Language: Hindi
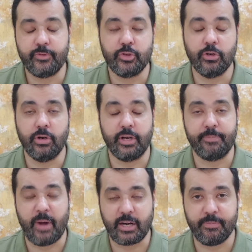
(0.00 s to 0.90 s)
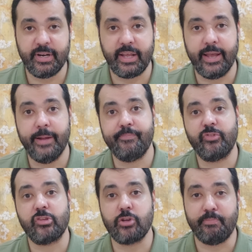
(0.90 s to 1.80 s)
जो डिपार्टमेंट है
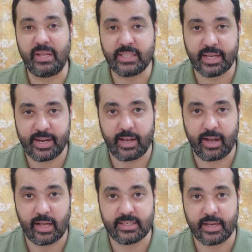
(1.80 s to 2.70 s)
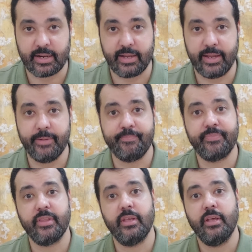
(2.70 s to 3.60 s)
जिसको बंद करने का कहा जा रहा है
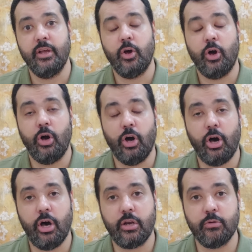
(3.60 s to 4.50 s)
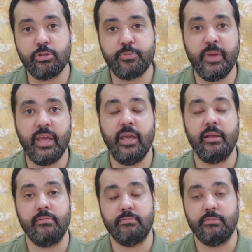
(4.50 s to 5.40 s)
और उसमें
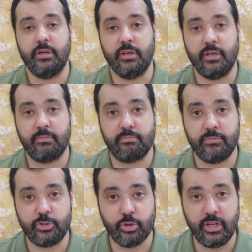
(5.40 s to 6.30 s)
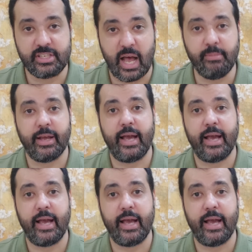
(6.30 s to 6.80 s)
जो इल्ज़ाम